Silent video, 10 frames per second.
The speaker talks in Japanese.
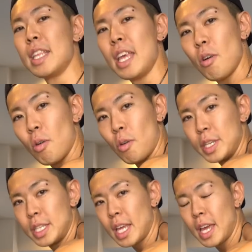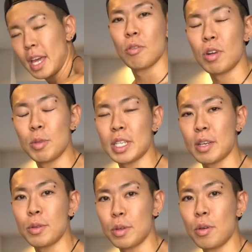手を置いてこれも先
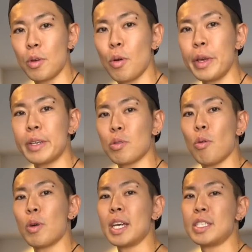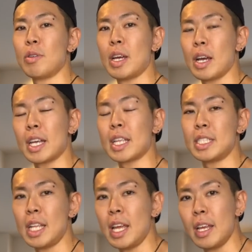ほどのローイングと同じような
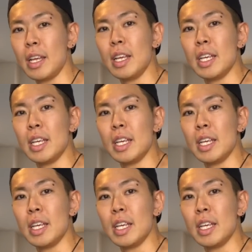形で